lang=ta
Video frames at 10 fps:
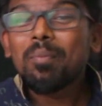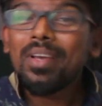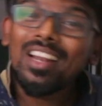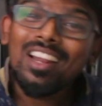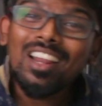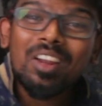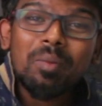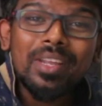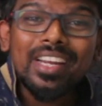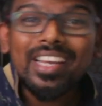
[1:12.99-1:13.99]
நண்பிகள் எல்லாரும்
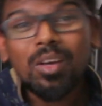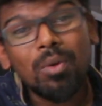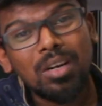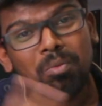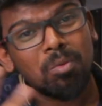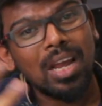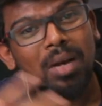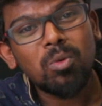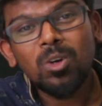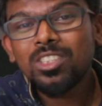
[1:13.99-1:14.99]
எப்படி இருக்கீங்க வெல்கம் டு
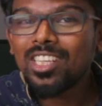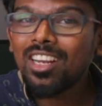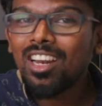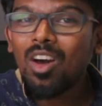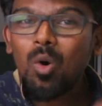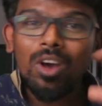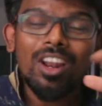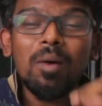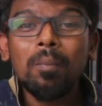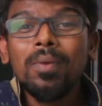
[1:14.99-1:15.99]
பிளாக் பாக்ஸ் சேனல் நான் உங்கள்
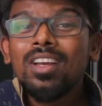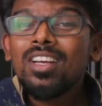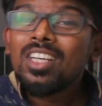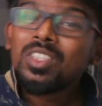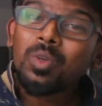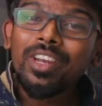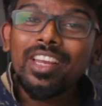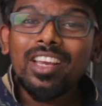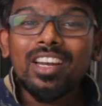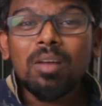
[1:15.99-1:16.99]
ராம் ஸோ
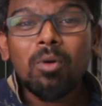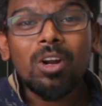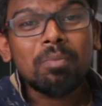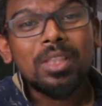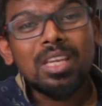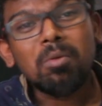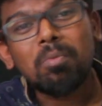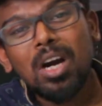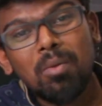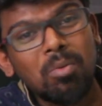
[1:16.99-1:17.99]
இன்றைக்கி என்ன ப்ராடக்ட் பற்றி நம்ம
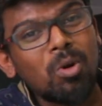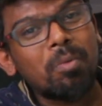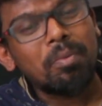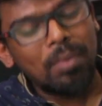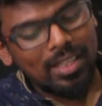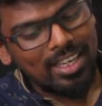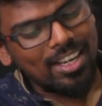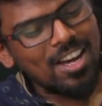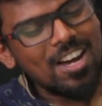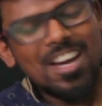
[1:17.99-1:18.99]
பார்க்க போகிறோம் அப்படின்னு
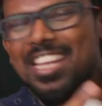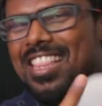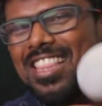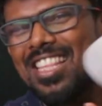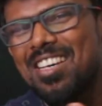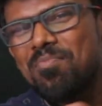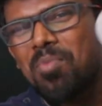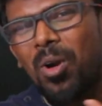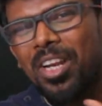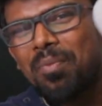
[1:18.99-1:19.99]
பார்த்தீங்கன்னா இந்த
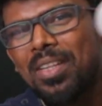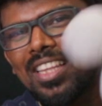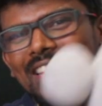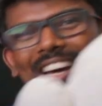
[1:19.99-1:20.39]
ப்ராடக்ட் பற்றி